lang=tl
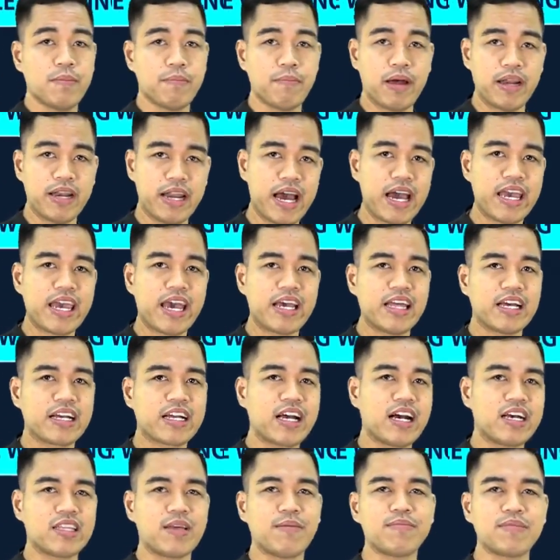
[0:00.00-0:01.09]
banayad
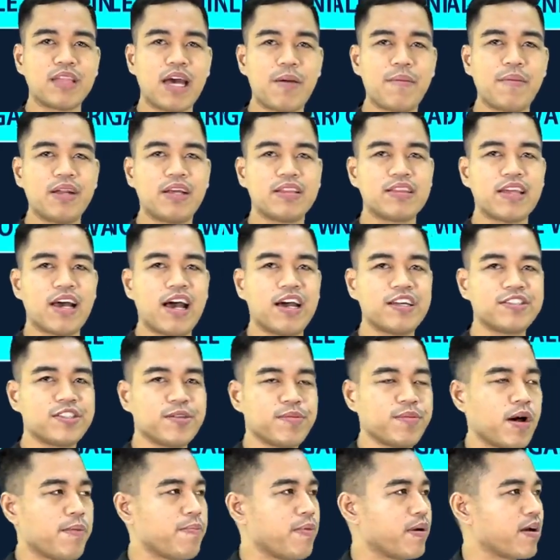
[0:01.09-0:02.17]
hanggang katamtaman ang taas ng
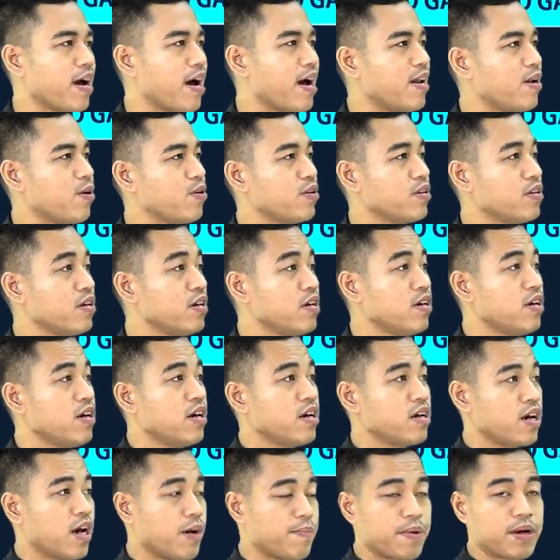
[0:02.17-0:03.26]
mga pag-alon
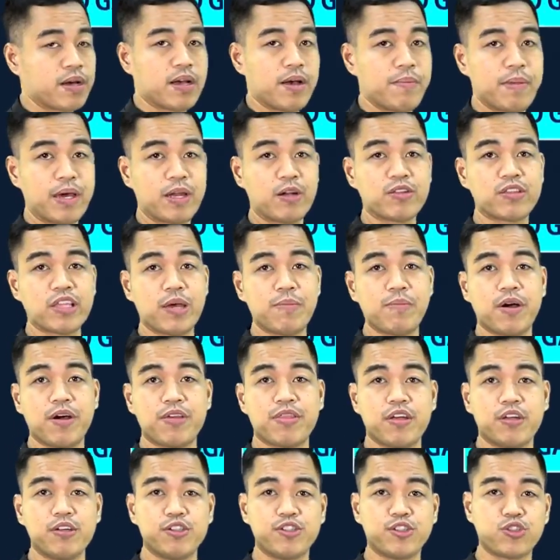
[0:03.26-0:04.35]
kapag ah, meron tayong
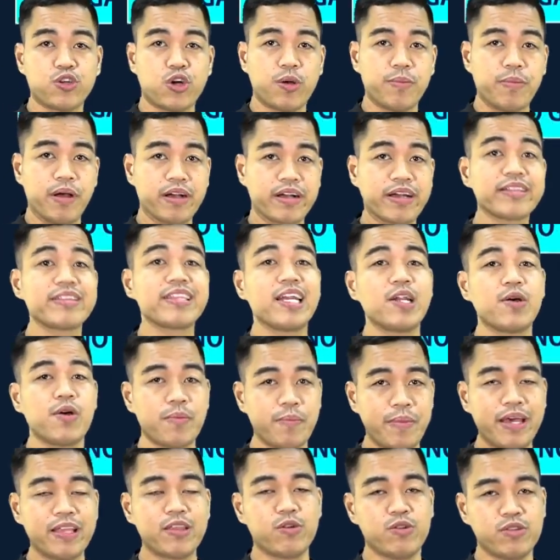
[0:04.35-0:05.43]
mga thunderstorm hanggang dalawang
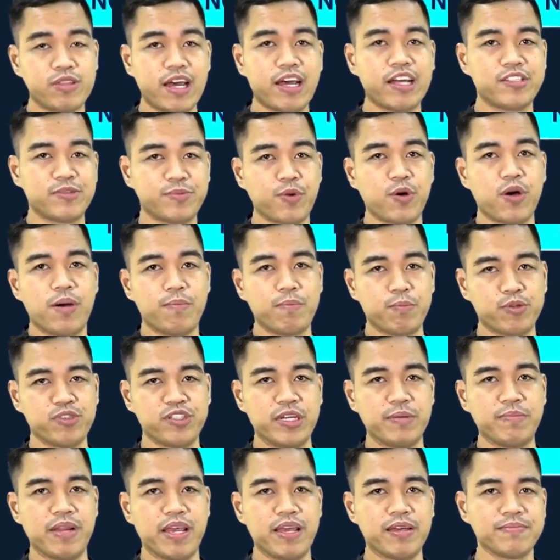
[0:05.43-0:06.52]
metro taas po ang
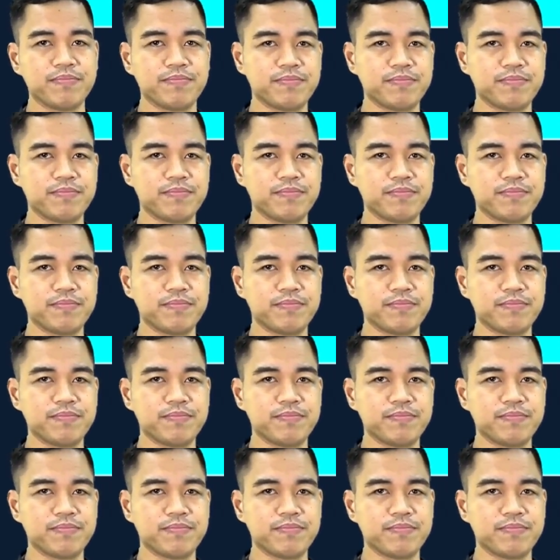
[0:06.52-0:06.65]
posible.